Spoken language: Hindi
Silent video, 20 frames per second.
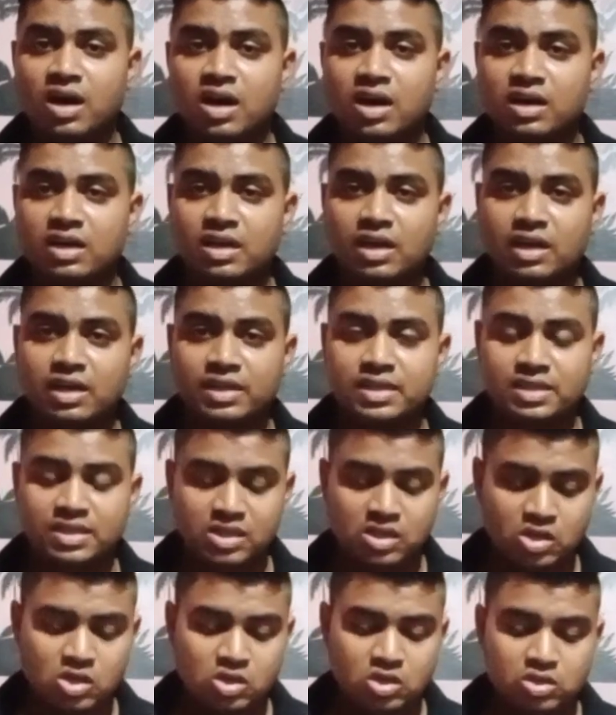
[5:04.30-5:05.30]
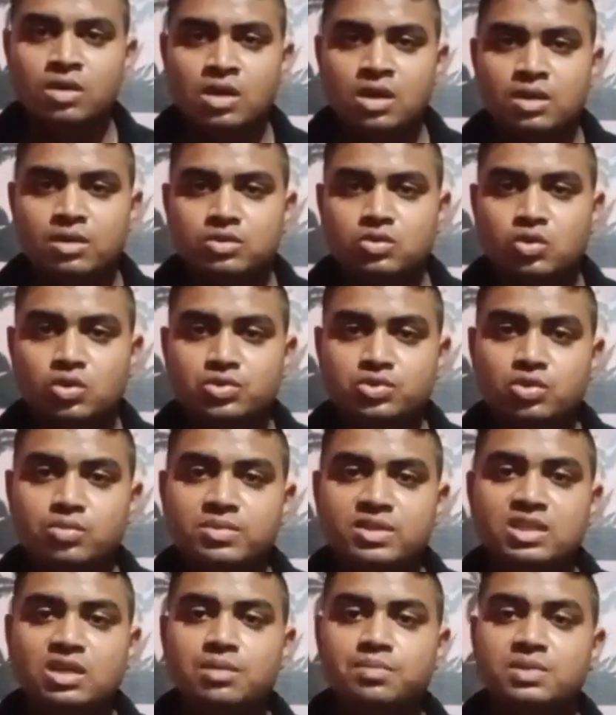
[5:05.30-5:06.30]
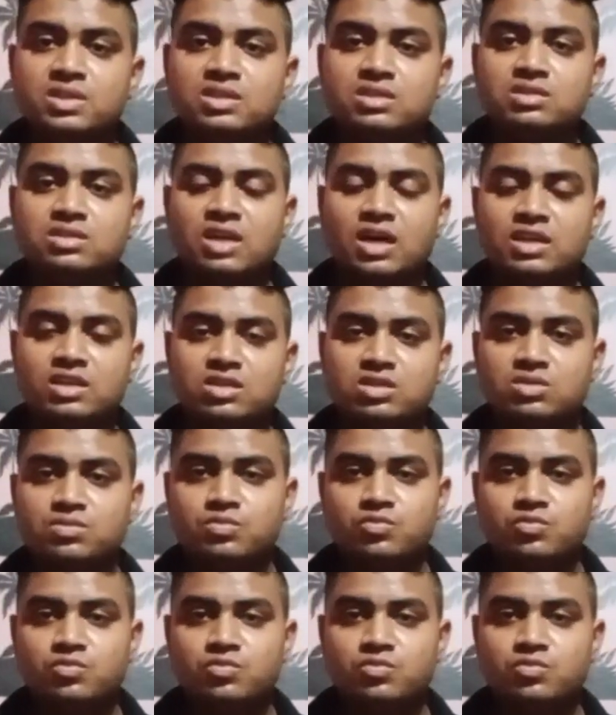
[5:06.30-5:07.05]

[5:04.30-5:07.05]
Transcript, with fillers: मांगा गया है दोस्तों मैंने यहाँ पर सारी